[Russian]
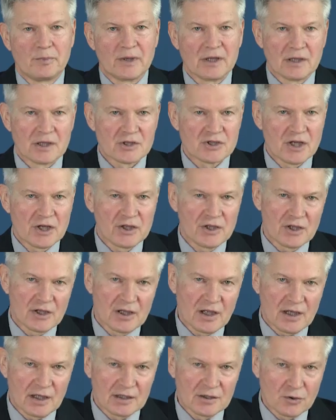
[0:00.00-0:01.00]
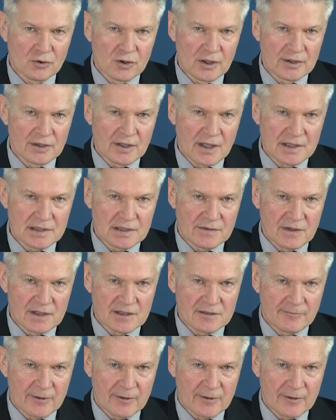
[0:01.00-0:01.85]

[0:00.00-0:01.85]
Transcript: Приложение для контроля действий с